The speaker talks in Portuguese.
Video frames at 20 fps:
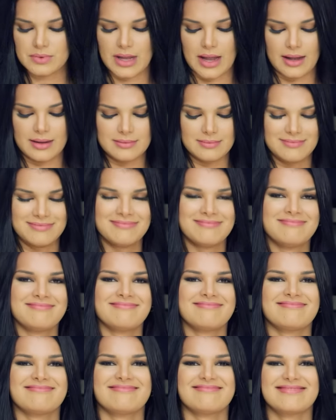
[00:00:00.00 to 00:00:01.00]
tá?
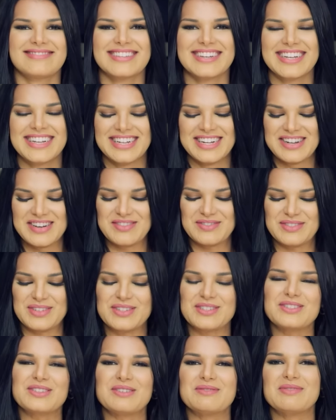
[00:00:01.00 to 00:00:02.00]

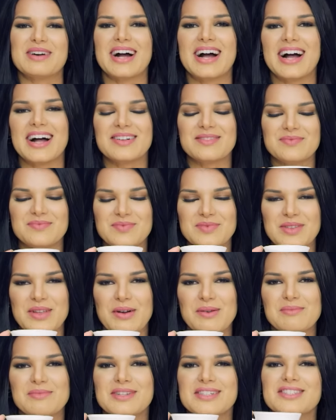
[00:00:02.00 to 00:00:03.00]
Vou tomar
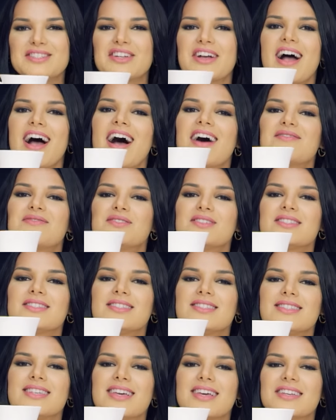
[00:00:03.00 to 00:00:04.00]
um brinde a
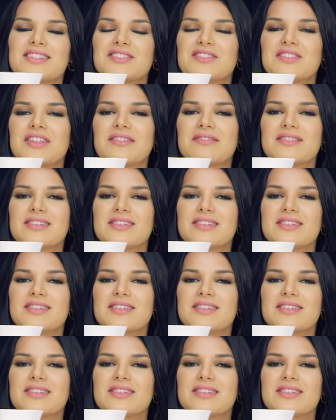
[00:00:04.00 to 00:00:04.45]
você que está